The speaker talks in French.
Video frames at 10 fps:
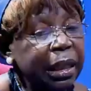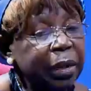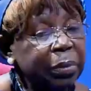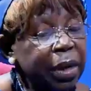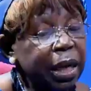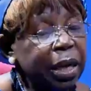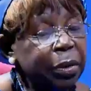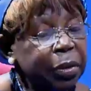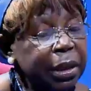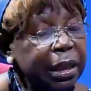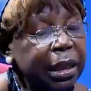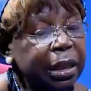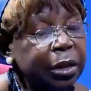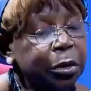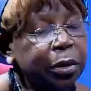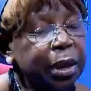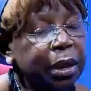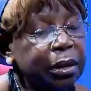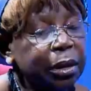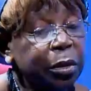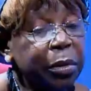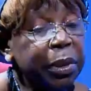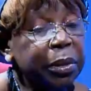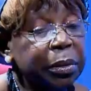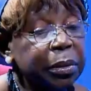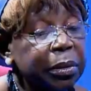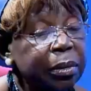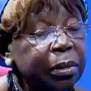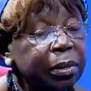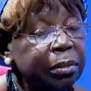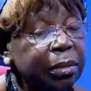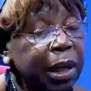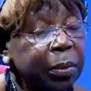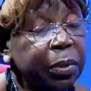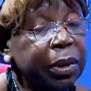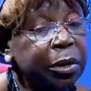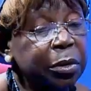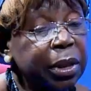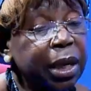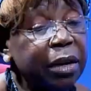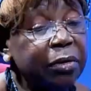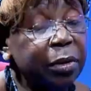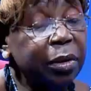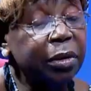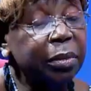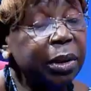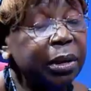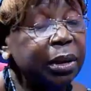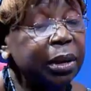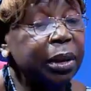Et puis il y en a aussi qui sont dans le domaine de la protection de l'environnement,